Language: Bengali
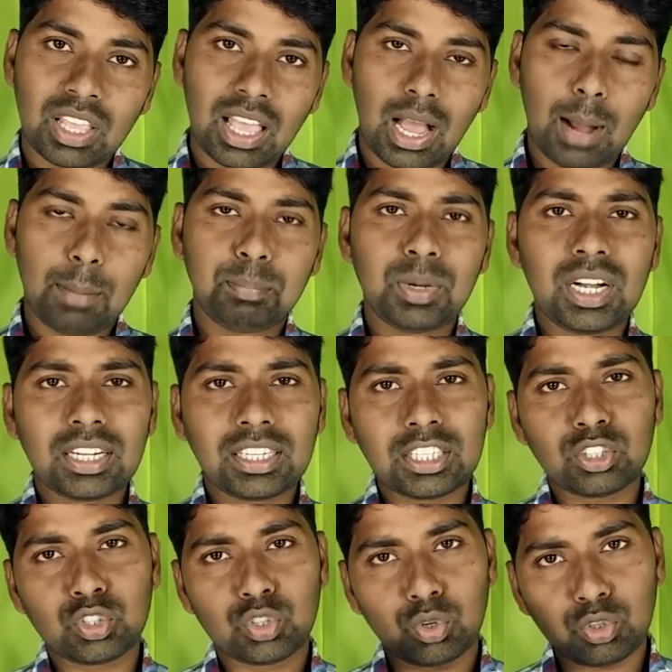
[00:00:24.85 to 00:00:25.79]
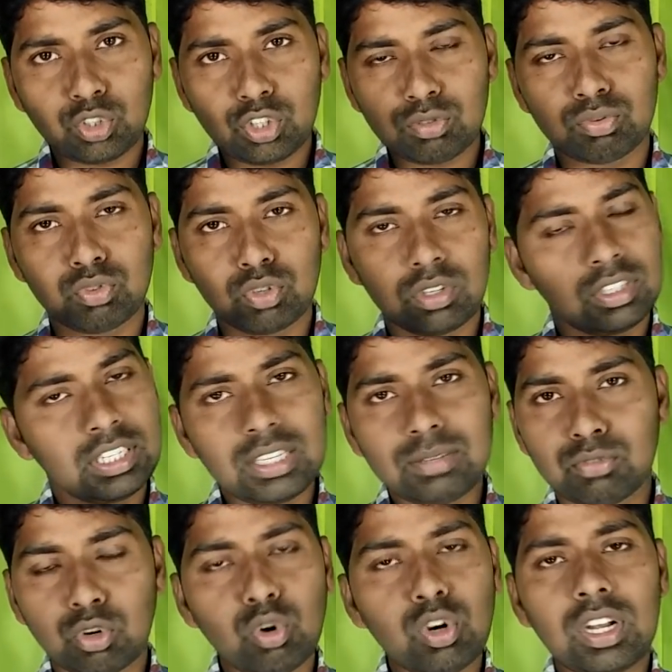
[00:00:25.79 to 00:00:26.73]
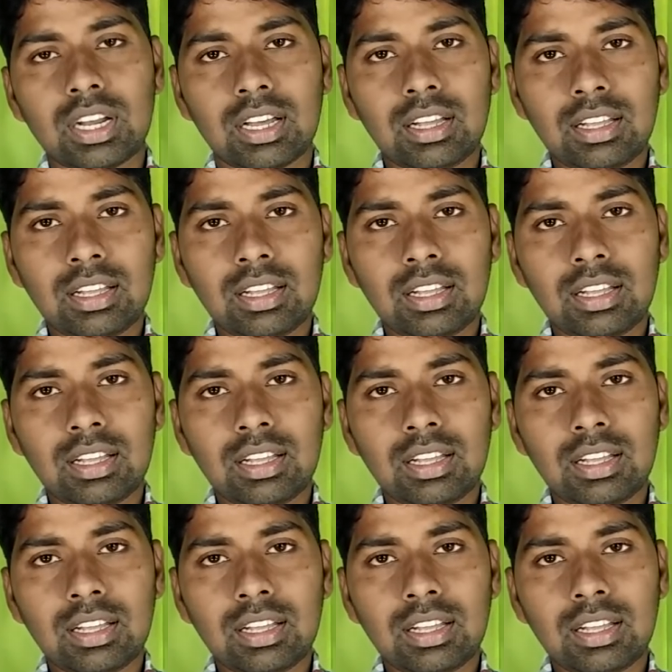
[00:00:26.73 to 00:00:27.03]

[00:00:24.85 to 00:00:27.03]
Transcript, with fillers: আপনার একটা ছোট্ট ভুল ঠিক ভুল না